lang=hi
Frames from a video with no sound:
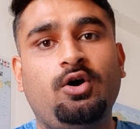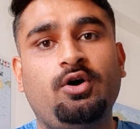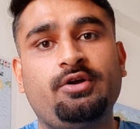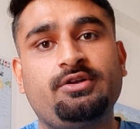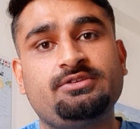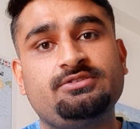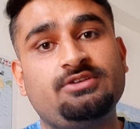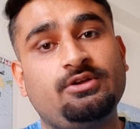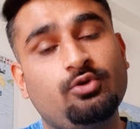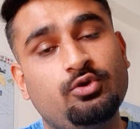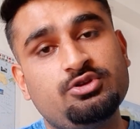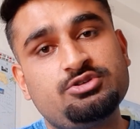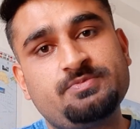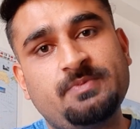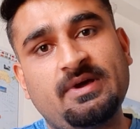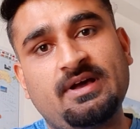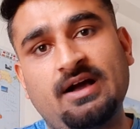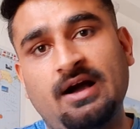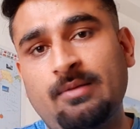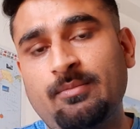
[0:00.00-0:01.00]
और ज़रूर इस
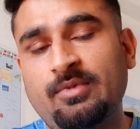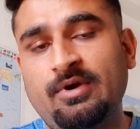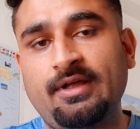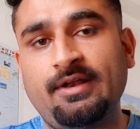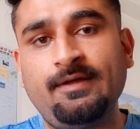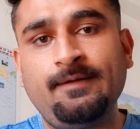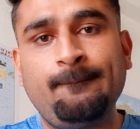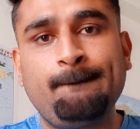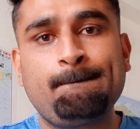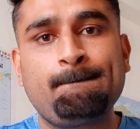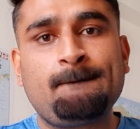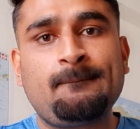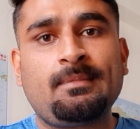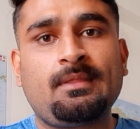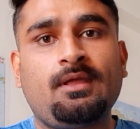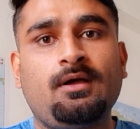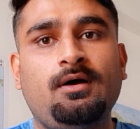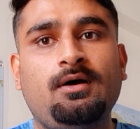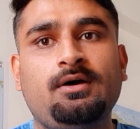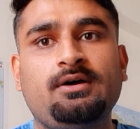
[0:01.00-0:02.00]
पर काम करें
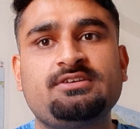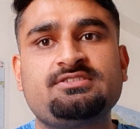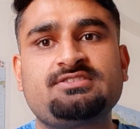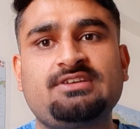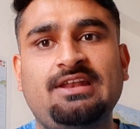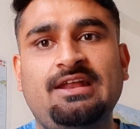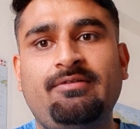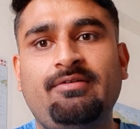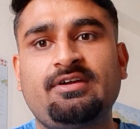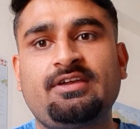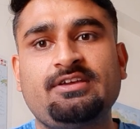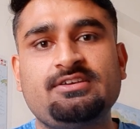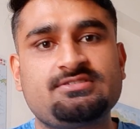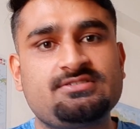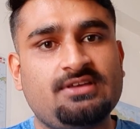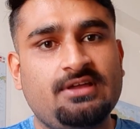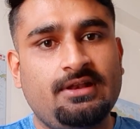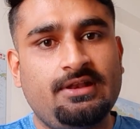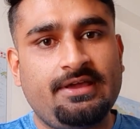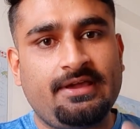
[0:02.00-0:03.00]
और इसके अलावा कि
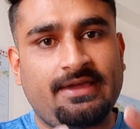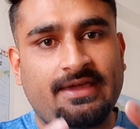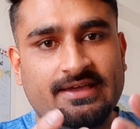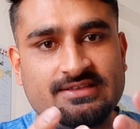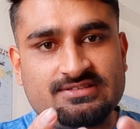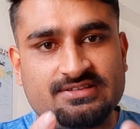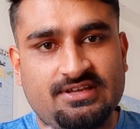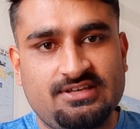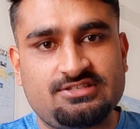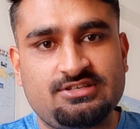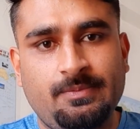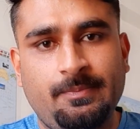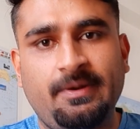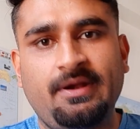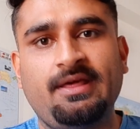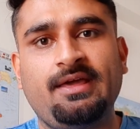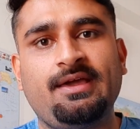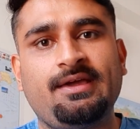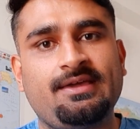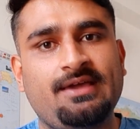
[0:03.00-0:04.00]
इसके लिए कैसे कैसे
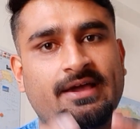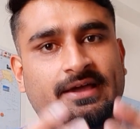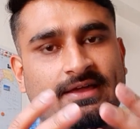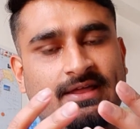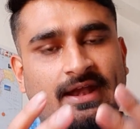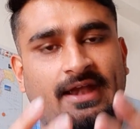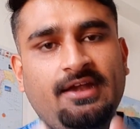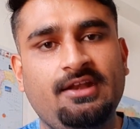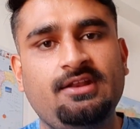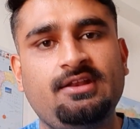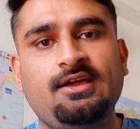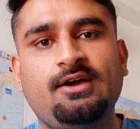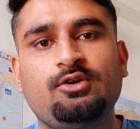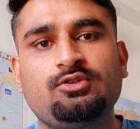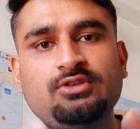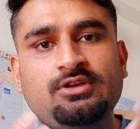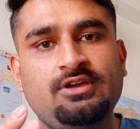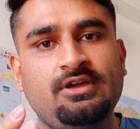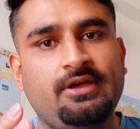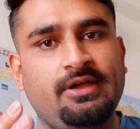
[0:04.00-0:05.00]
पढ़े हैं क्या क्राइटेरिया
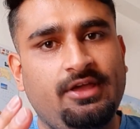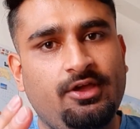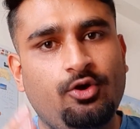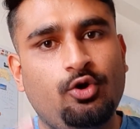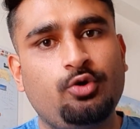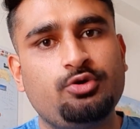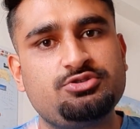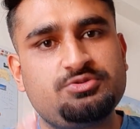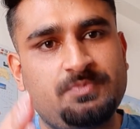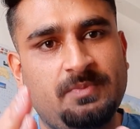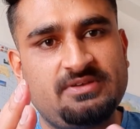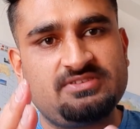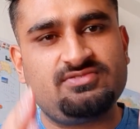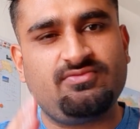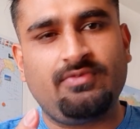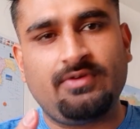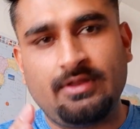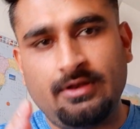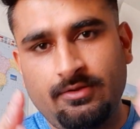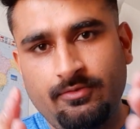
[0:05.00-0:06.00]
होते हैं ओ
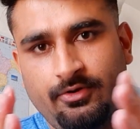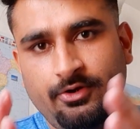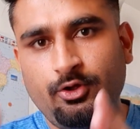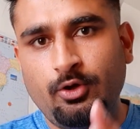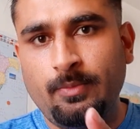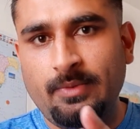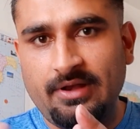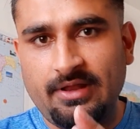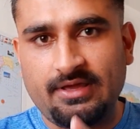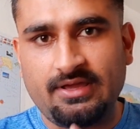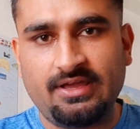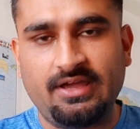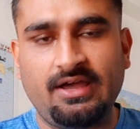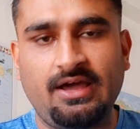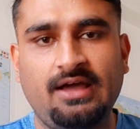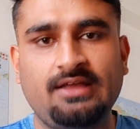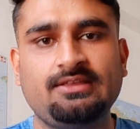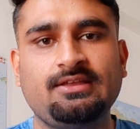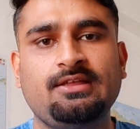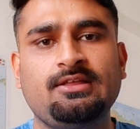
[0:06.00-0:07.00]
स्पेसिफिकली वीडियो में लेके
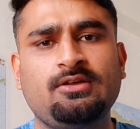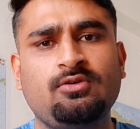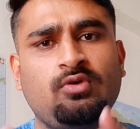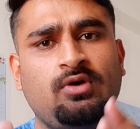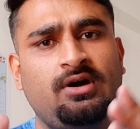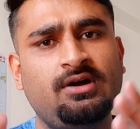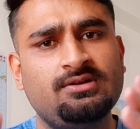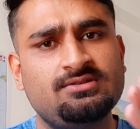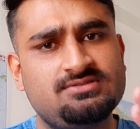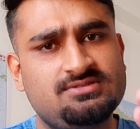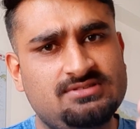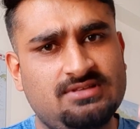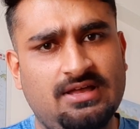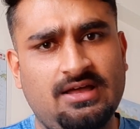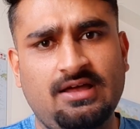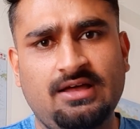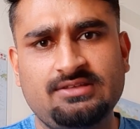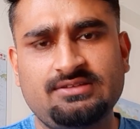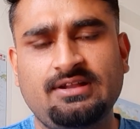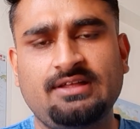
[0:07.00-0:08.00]
आ जाऊँगा
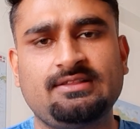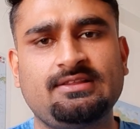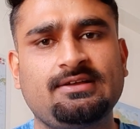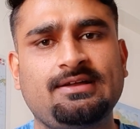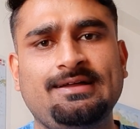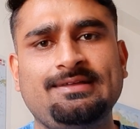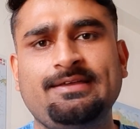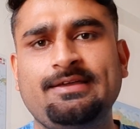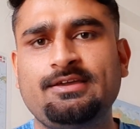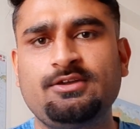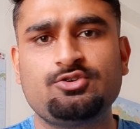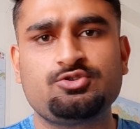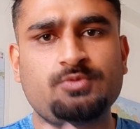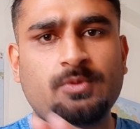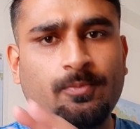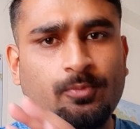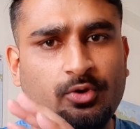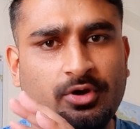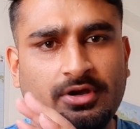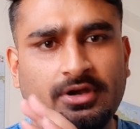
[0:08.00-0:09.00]
आज रात तक आ जाएगी
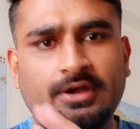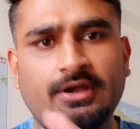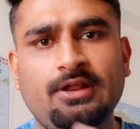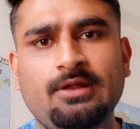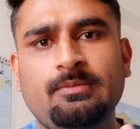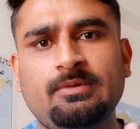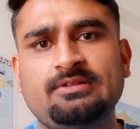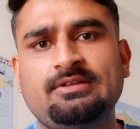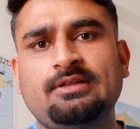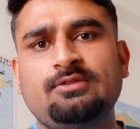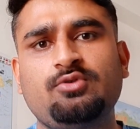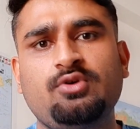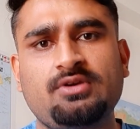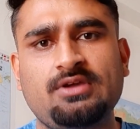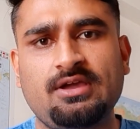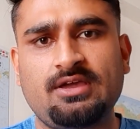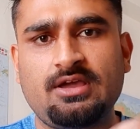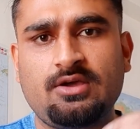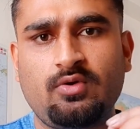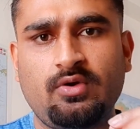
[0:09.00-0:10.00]
उसमें पूरी डिटेल बता दूँगा
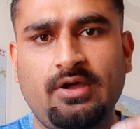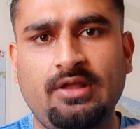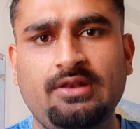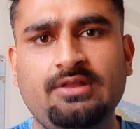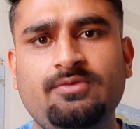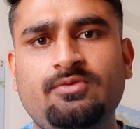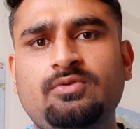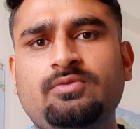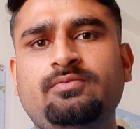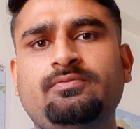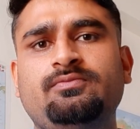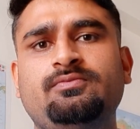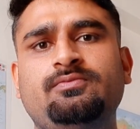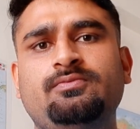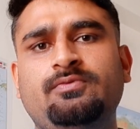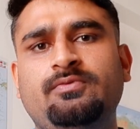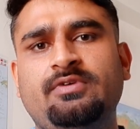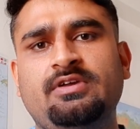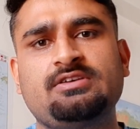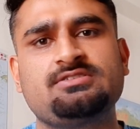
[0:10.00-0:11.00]
क्या क्या
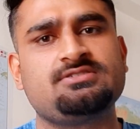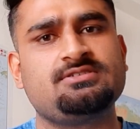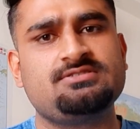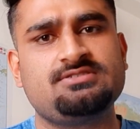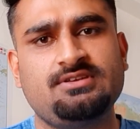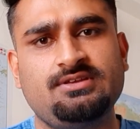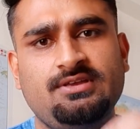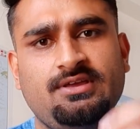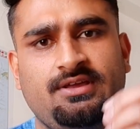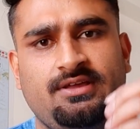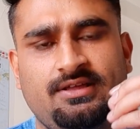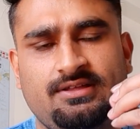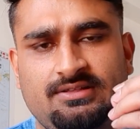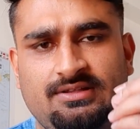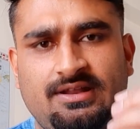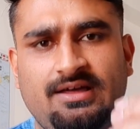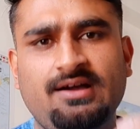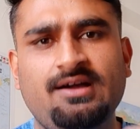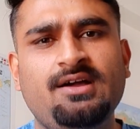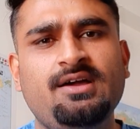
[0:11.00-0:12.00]
क्वालिफिकेशन चाहिए
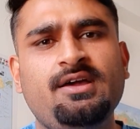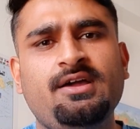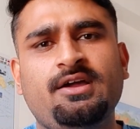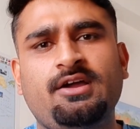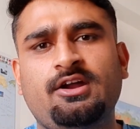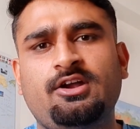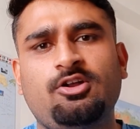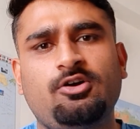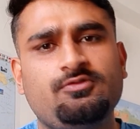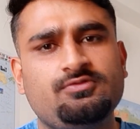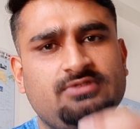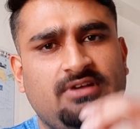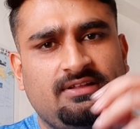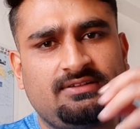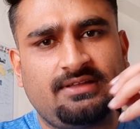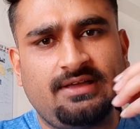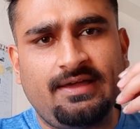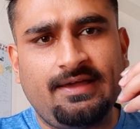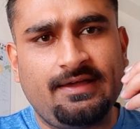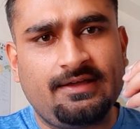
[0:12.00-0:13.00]
कितना कट ऑफ
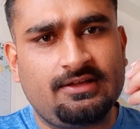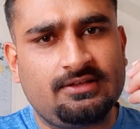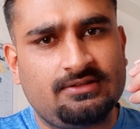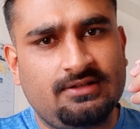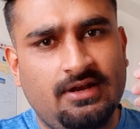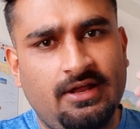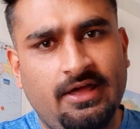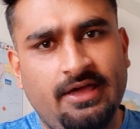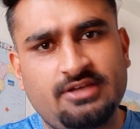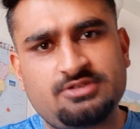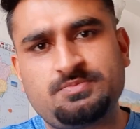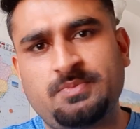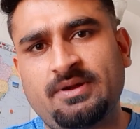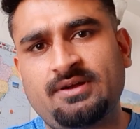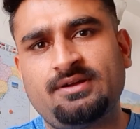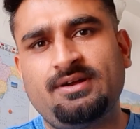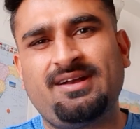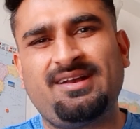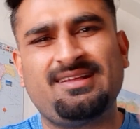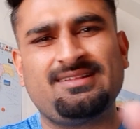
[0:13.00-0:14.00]
जाता है कितना
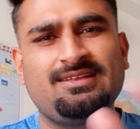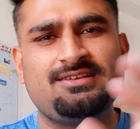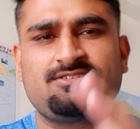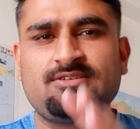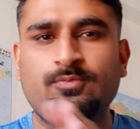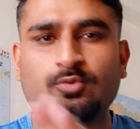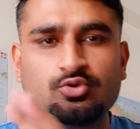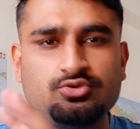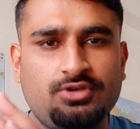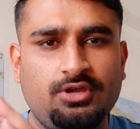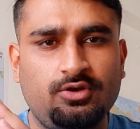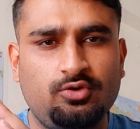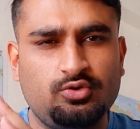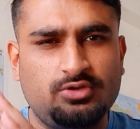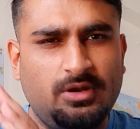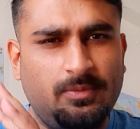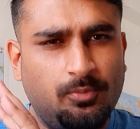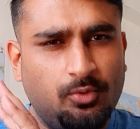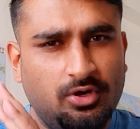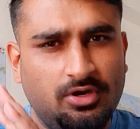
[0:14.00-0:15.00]
एक्सपेक्टेड रहता है सब कुछ ए टू
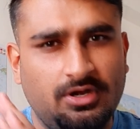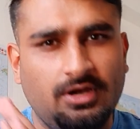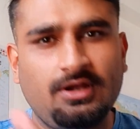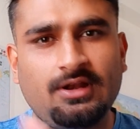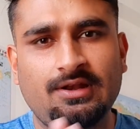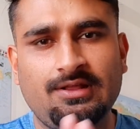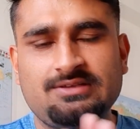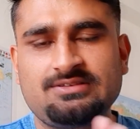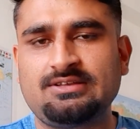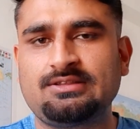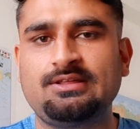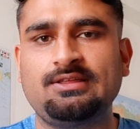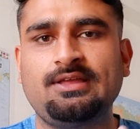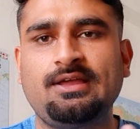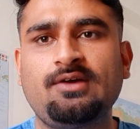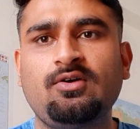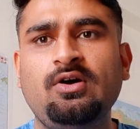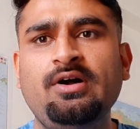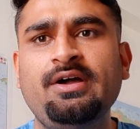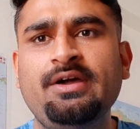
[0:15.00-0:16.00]
जेड पूरी डिटेल के साथ आ
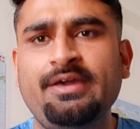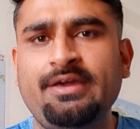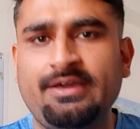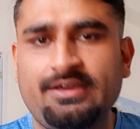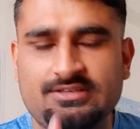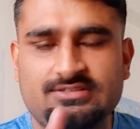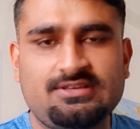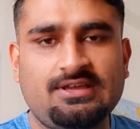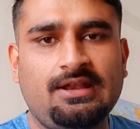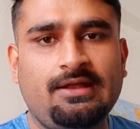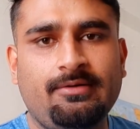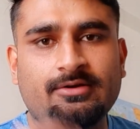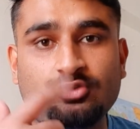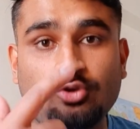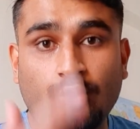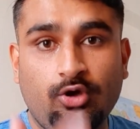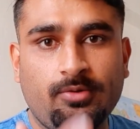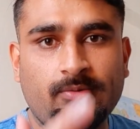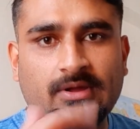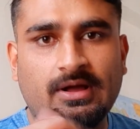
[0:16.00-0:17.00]
जाएगा इसके अलावा
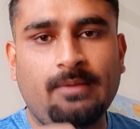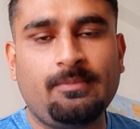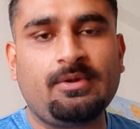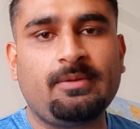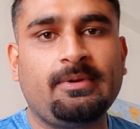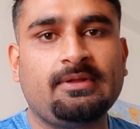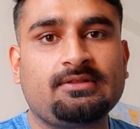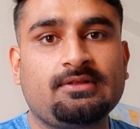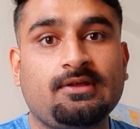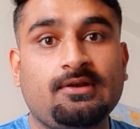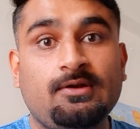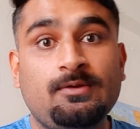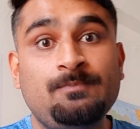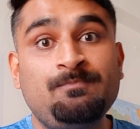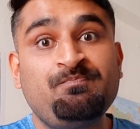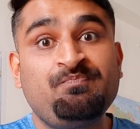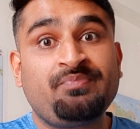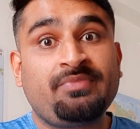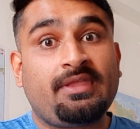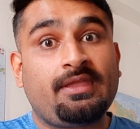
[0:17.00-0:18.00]
जो और काम की बात कर रहा
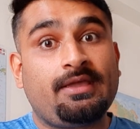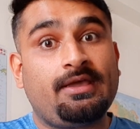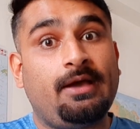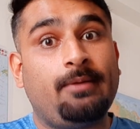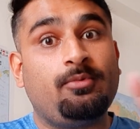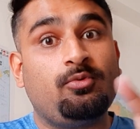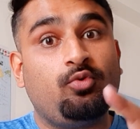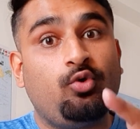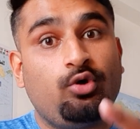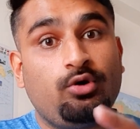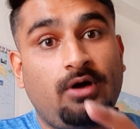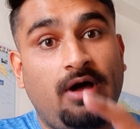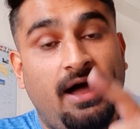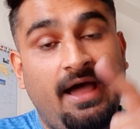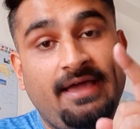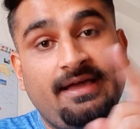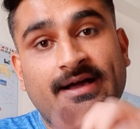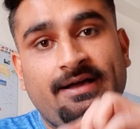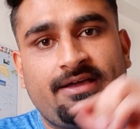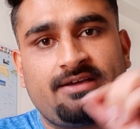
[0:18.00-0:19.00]
हूँ कि अब वो
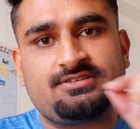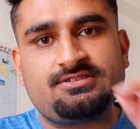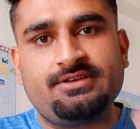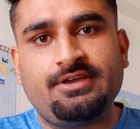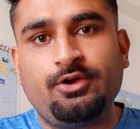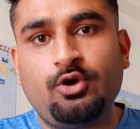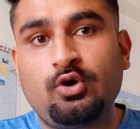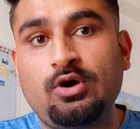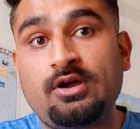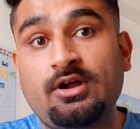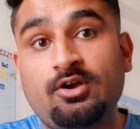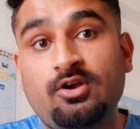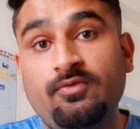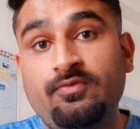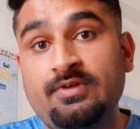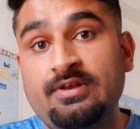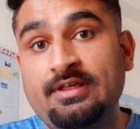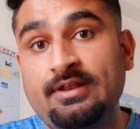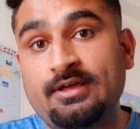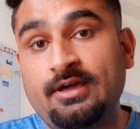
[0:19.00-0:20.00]
आएगा कैसे ए होगा कट
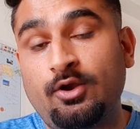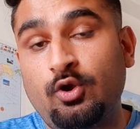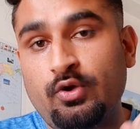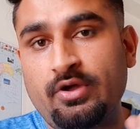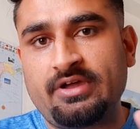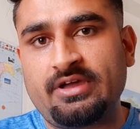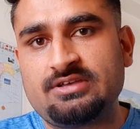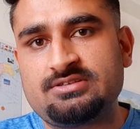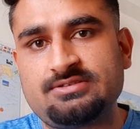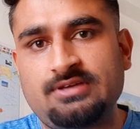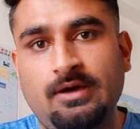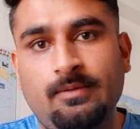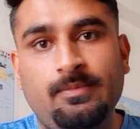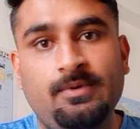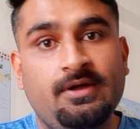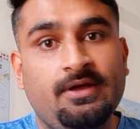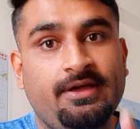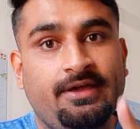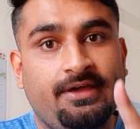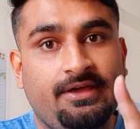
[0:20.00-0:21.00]
ऑफ क्लियर करोगे कैसे आप